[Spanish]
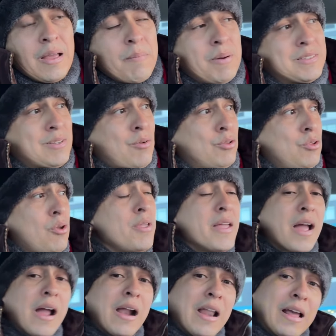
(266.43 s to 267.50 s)
¿Qué pasa? Cuando
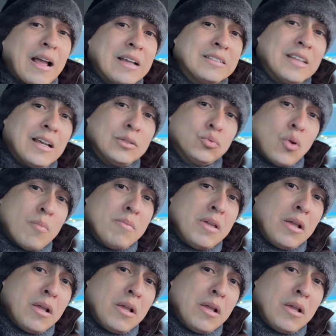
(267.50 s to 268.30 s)
ellos llegan a la casa de su